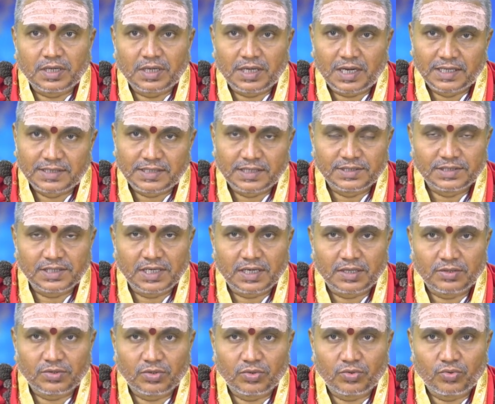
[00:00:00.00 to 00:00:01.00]
గ్రహ
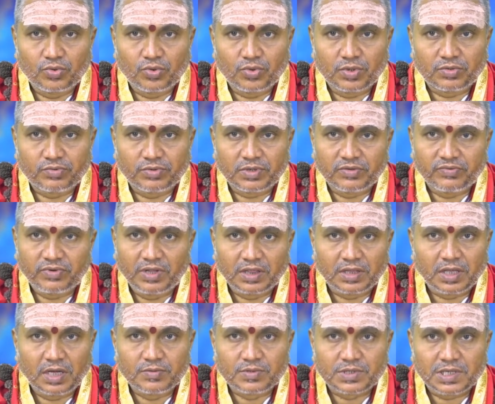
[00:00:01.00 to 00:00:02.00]
సంచారంతో కూడుకున్నటువంటి
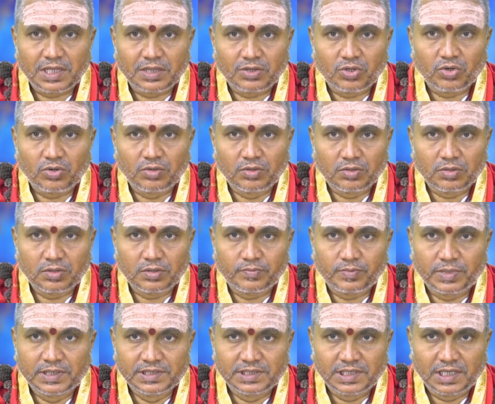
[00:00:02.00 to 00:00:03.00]
ఫలితాంశాలతో
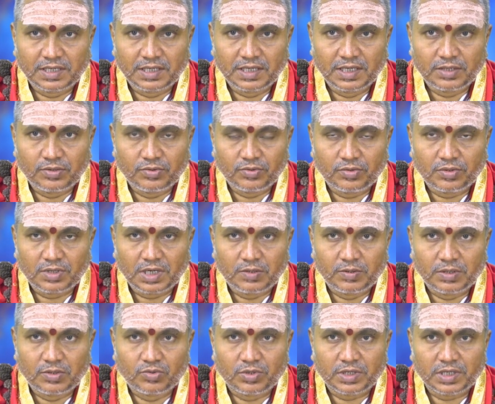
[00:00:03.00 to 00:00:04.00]
పంచాంగాలు
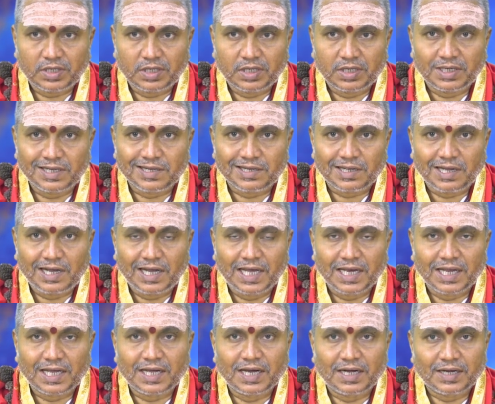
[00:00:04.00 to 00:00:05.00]
రాయబడి ఉంటాయి అంటే
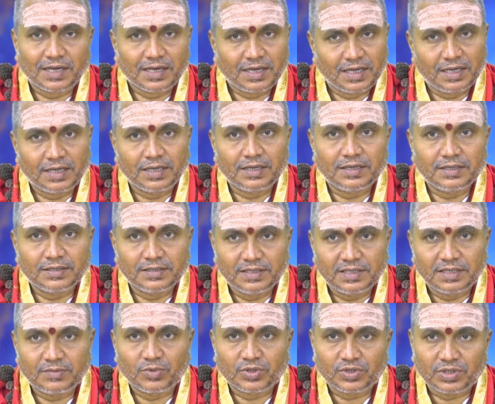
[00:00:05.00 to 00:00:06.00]
కాలగణన
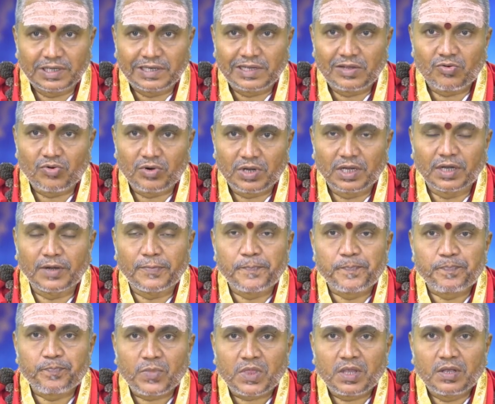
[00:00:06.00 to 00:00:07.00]
దీనికి మొత్తానికి కూడా
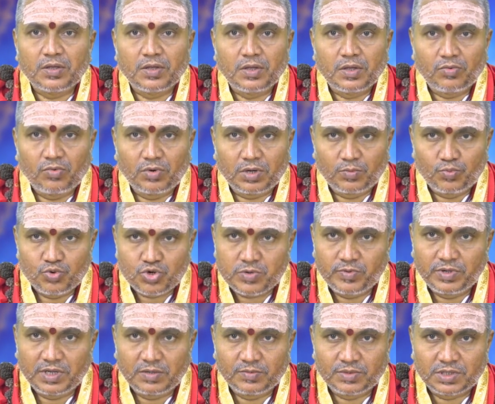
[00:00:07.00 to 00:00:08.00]
ఒక
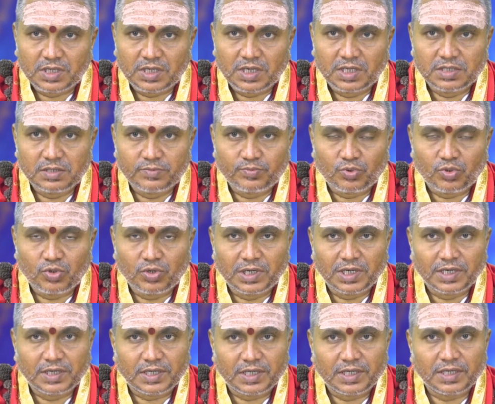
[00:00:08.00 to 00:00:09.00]
ముఖ్యమైన అంశంగా
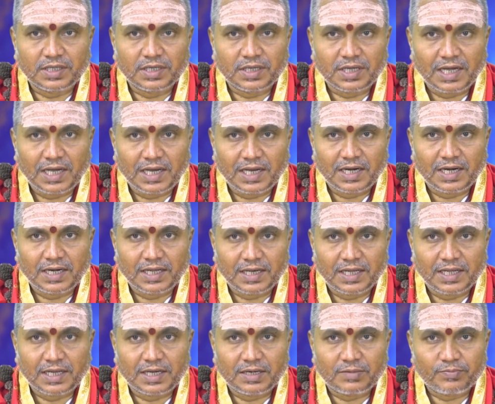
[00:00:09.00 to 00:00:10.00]
చెప్పుకోవాలంటే ఇది కాలగణన
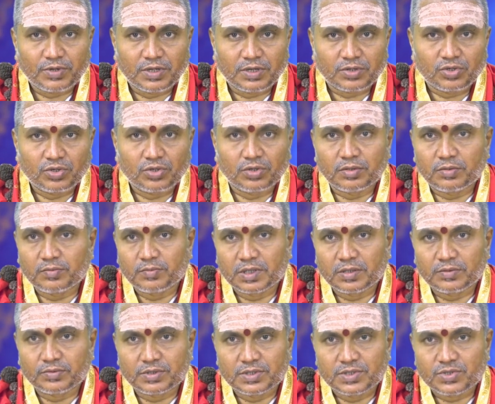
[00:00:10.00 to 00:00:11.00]
అనే పేరుతో మనం
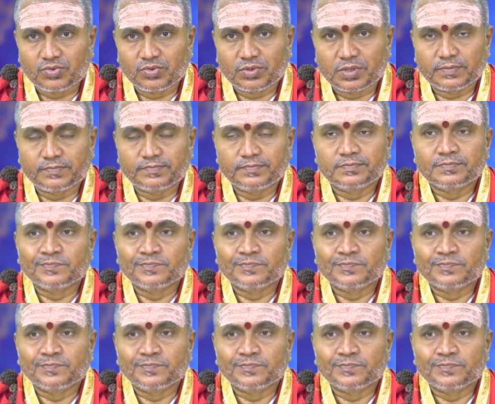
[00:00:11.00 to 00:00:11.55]
తీసుకుంటాం